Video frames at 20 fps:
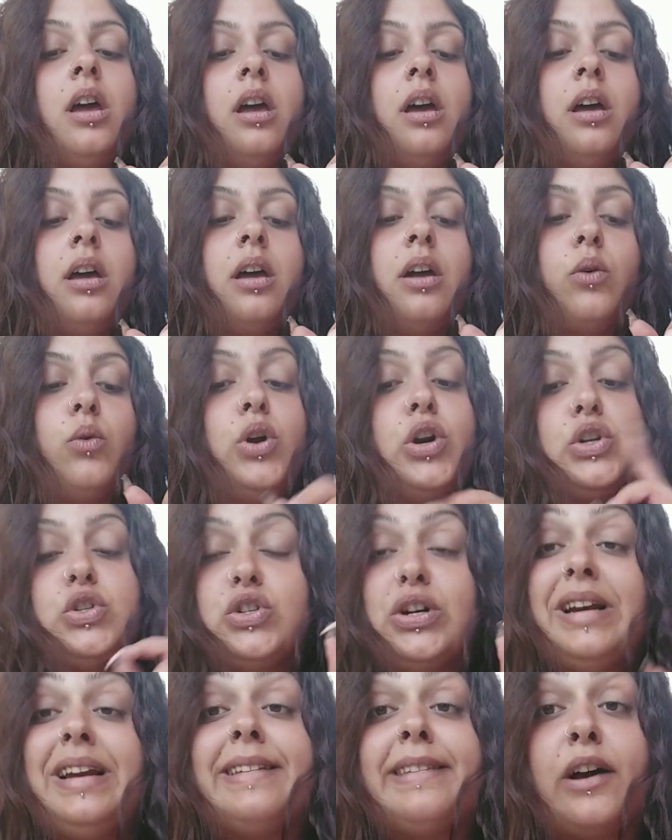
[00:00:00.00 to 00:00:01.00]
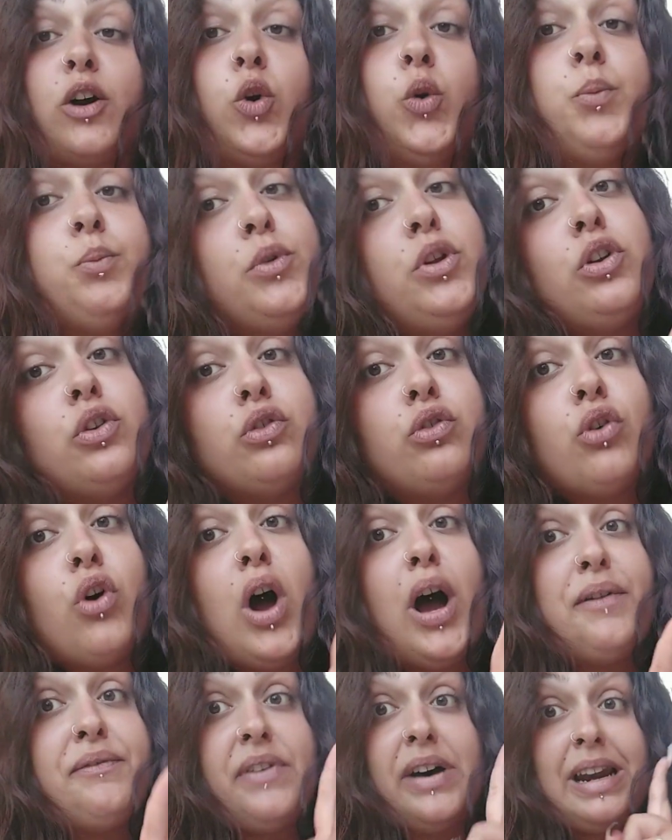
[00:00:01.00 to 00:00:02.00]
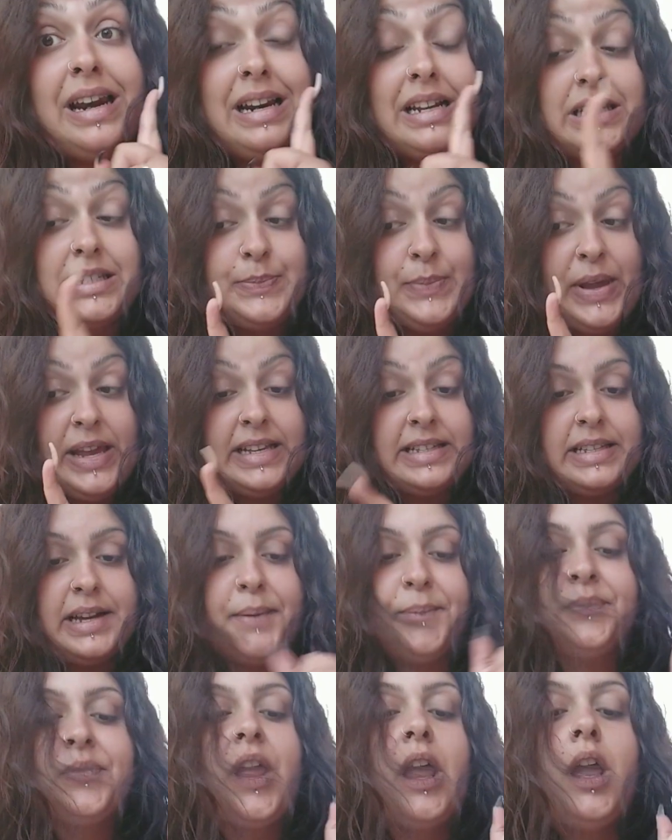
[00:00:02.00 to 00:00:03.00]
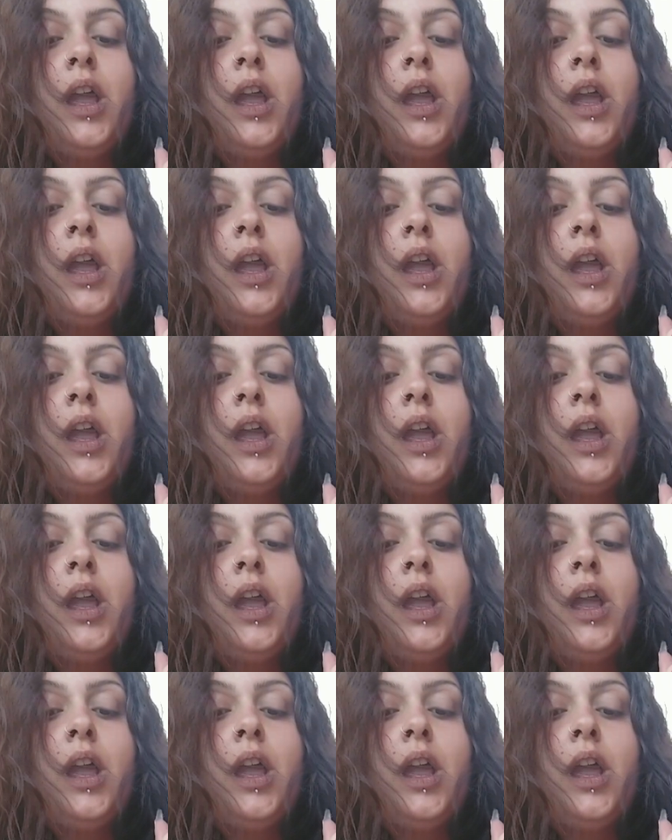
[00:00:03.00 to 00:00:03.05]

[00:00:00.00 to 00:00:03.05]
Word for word: eh, quando sono andata con mio nonno a fare la spesa.